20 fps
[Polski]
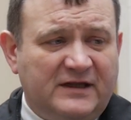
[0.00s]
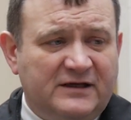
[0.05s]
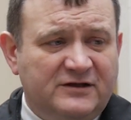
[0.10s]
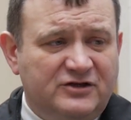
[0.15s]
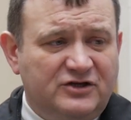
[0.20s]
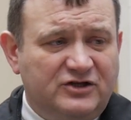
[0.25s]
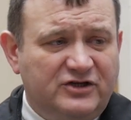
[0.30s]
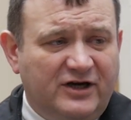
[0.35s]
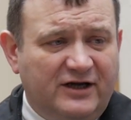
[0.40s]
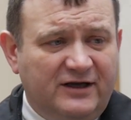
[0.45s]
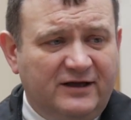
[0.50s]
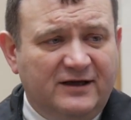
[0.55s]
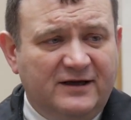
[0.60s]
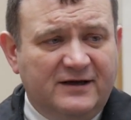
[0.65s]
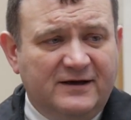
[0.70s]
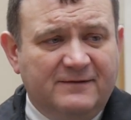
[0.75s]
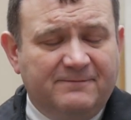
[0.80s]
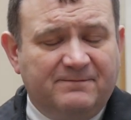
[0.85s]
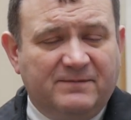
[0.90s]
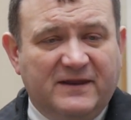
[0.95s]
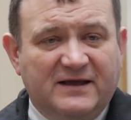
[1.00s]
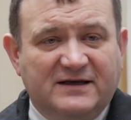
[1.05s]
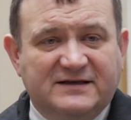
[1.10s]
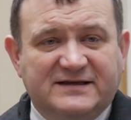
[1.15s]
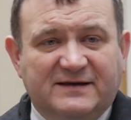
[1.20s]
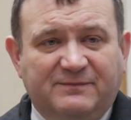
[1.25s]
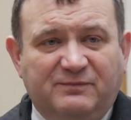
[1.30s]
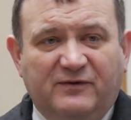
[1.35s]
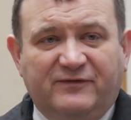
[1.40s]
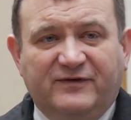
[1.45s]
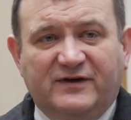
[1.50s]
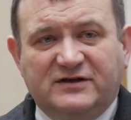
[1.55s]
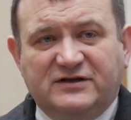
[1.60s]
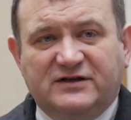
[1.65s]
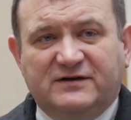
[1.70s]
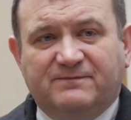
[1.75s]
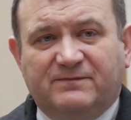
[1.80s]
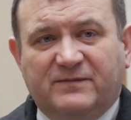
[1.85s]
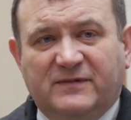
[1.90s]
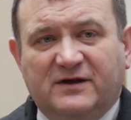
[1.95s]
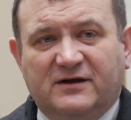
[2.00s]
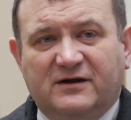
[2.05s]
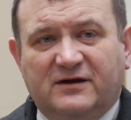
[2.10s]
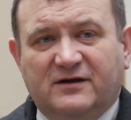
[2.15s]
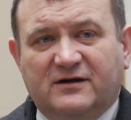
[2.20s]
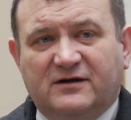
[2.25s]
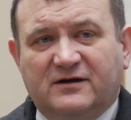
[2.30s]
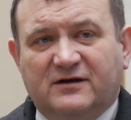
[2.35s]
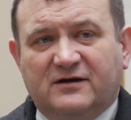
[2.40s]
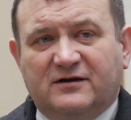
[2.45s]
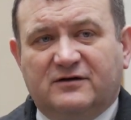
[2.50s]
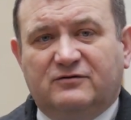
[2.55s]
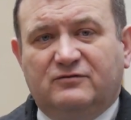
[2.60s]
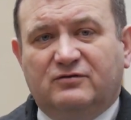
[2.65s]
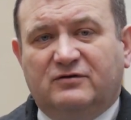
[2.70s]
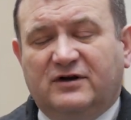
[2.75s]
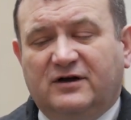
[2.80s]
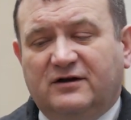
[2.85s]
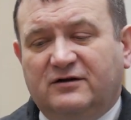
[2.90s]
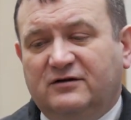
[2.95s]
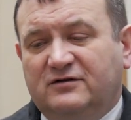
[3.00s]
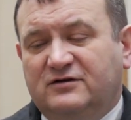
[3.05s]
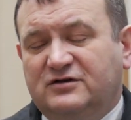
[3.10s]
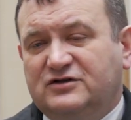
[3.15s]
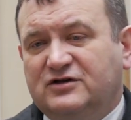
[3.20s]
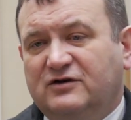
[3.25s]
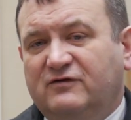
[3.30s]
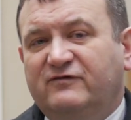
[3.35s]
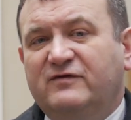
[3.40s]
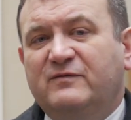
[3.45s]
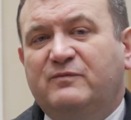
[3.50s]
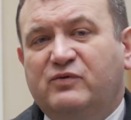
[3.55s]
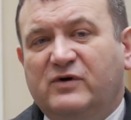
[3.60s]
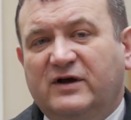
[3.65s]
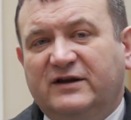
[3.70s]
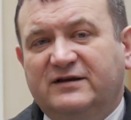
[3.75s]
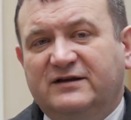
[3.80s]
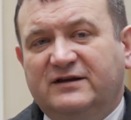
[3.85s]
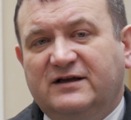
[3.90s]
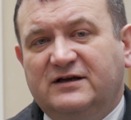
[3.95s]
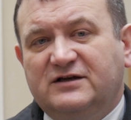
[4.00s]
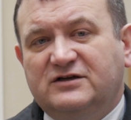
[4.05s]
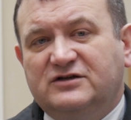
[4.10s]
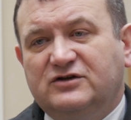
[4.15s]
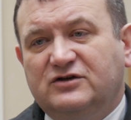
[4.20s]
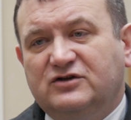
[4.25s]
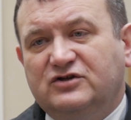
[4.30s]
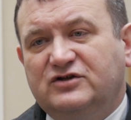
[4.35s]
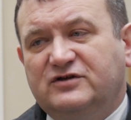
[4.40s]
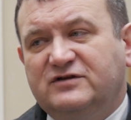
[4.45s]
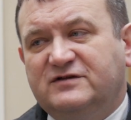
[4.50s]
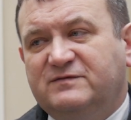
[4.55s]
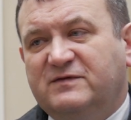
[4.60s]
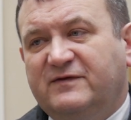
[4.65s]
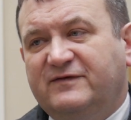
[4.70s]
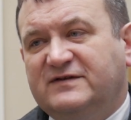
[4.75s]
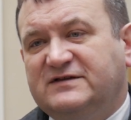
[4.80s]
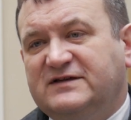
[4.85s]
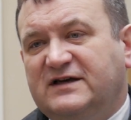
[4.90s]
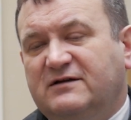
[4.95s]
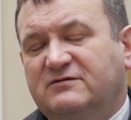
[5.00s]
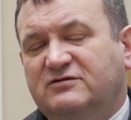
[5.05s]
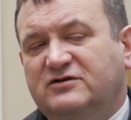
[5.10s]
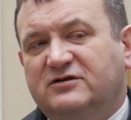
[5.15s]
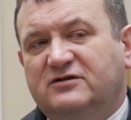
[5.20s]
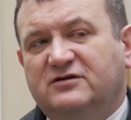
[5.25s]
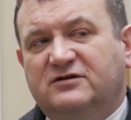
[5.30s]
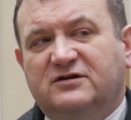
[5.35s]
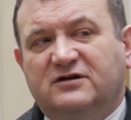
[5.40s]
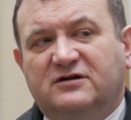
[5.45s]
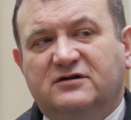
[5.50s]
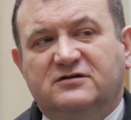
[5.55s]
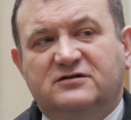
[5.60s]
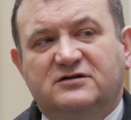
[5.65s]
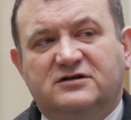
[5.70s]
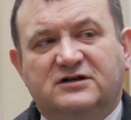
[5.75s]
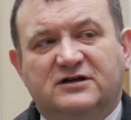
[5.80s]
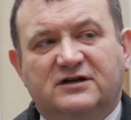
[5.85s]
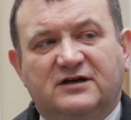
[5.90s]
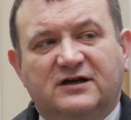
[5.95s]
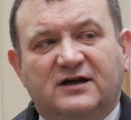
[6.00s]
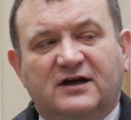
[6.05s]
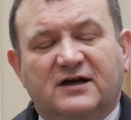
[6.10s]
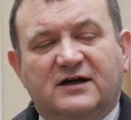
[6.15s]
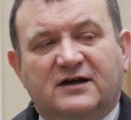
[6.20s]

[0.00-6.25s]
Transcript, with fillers: Dzisiaj zapowiedzi, e, które dotyczą wypłaty należności, sprowadzają się do tego, że,